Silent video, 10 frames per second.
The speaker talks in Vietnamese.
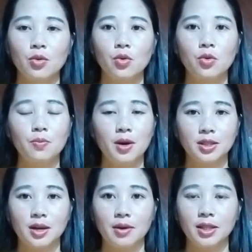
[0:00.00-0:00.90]
cú cú
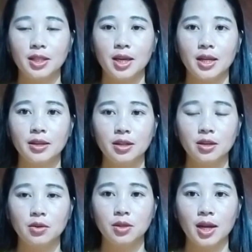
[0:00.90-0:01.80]
bỏ tàu hay tiền nhất
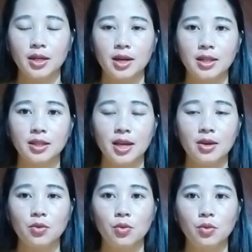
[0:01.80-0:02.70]
đầu dàn trạn
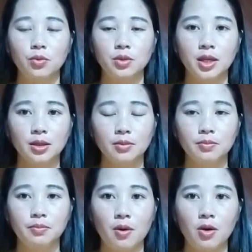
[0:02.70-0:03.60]
tê cú chinh
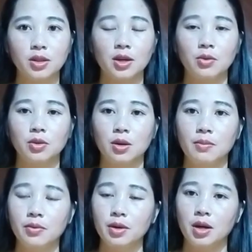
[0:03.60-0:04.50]
bỏ tàu cho
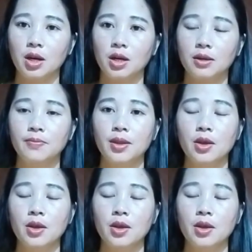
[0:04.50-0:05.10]
mong nó lợi